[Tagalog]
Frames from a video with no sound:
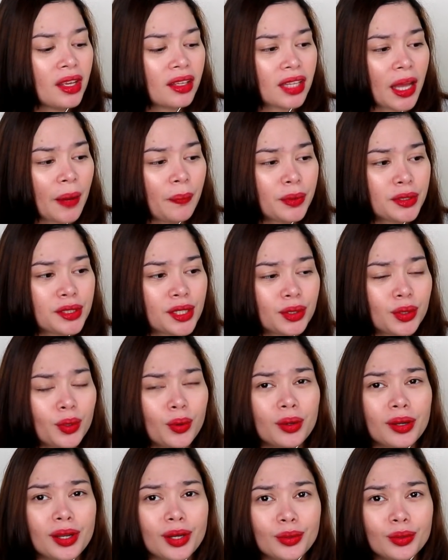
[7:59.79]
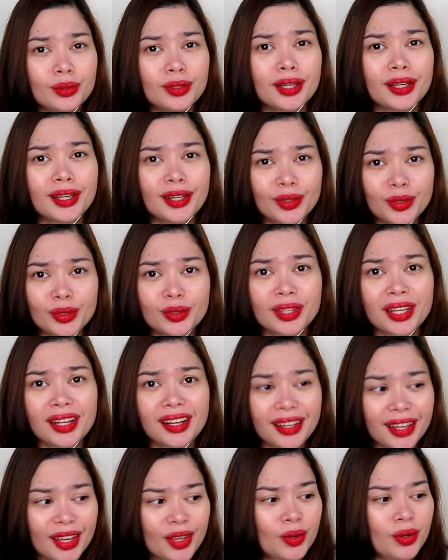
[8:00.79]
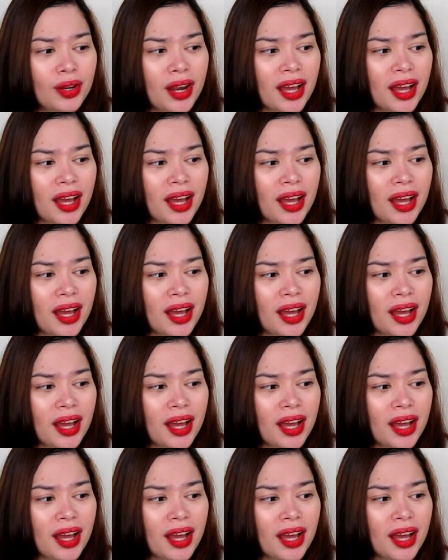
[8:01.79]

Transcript: Tapos ito, ganun na ganun talaga yung